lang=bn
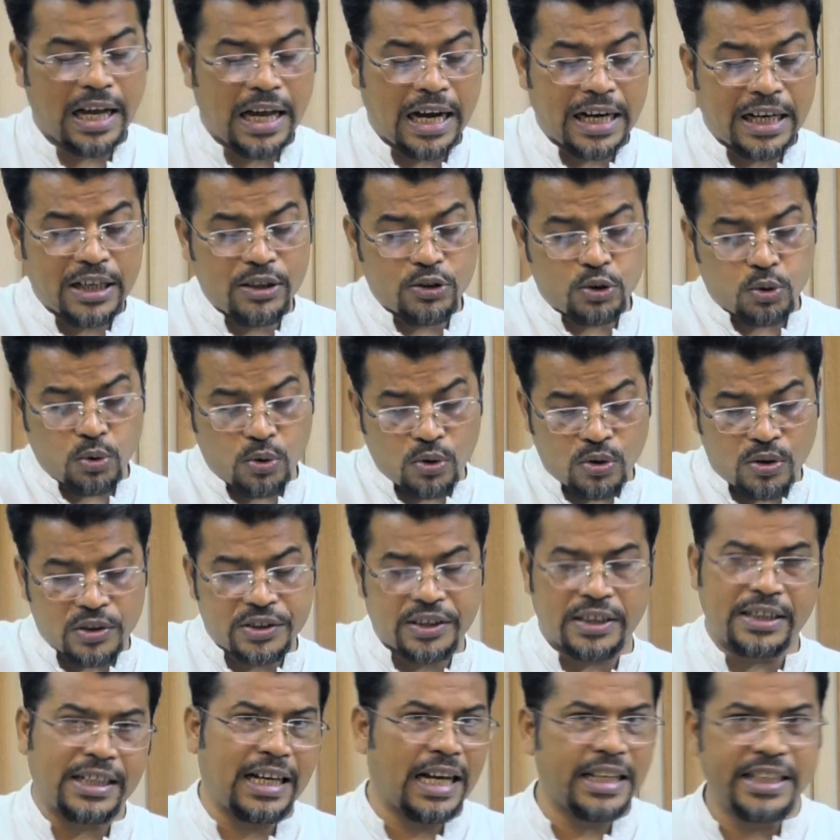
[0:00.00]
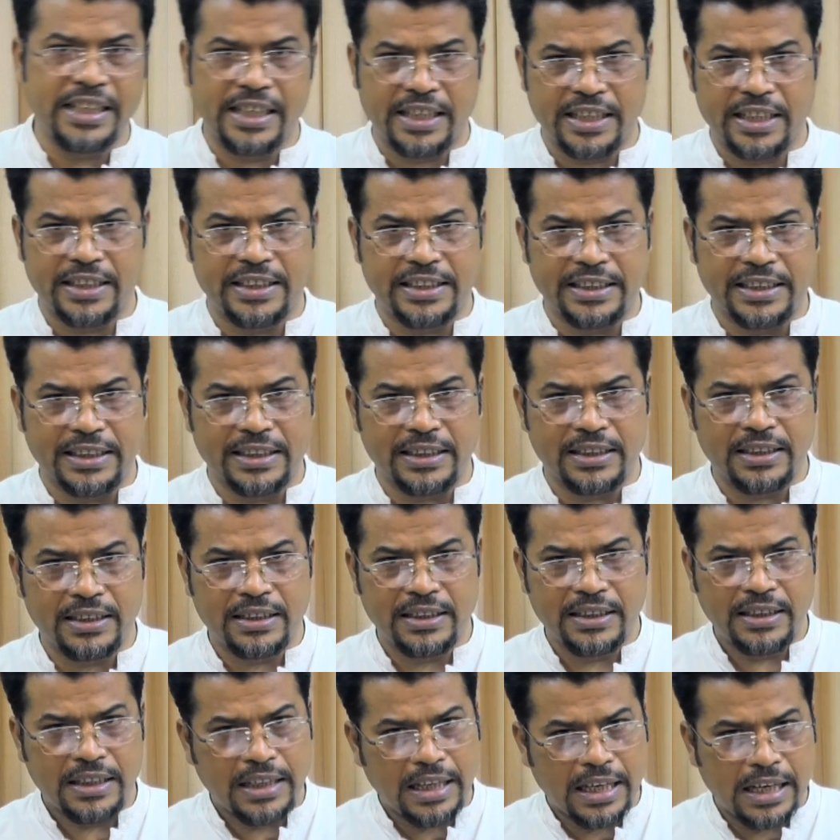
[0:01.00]
আগে শুরু করছে কাদিয়ানি দিয়ে
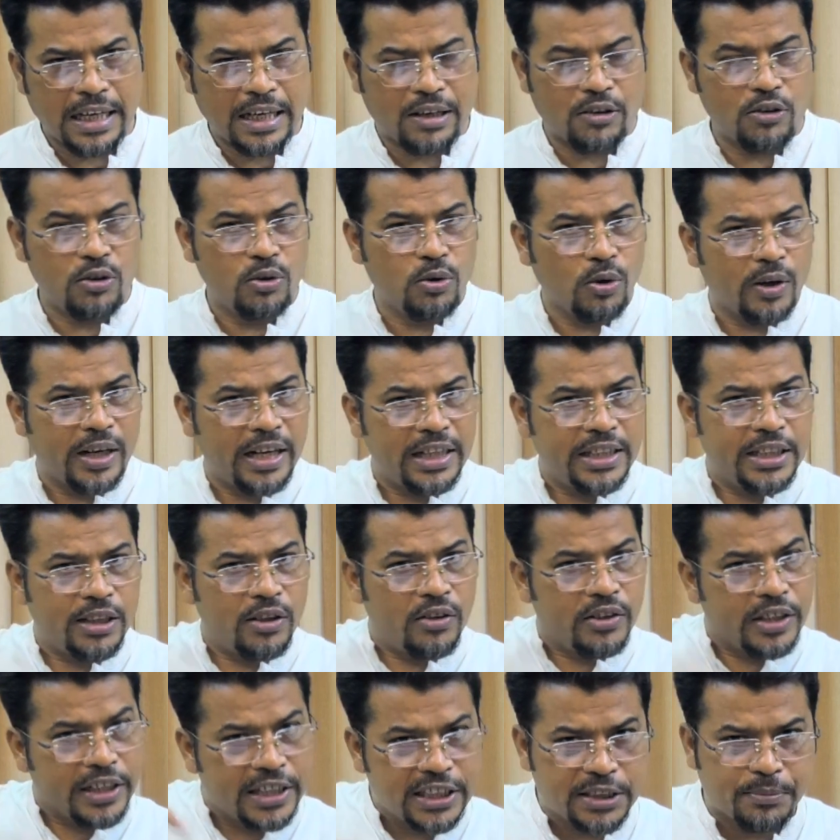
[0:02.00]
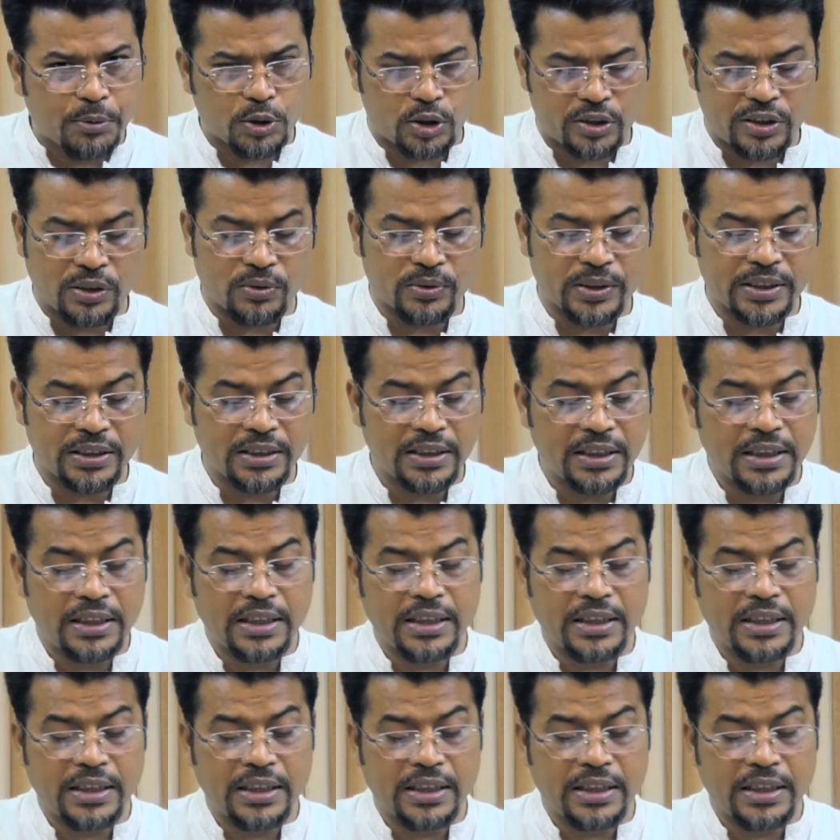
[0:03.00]
এখন ঢুকিয়ে দিল হিজবুত তাহিদ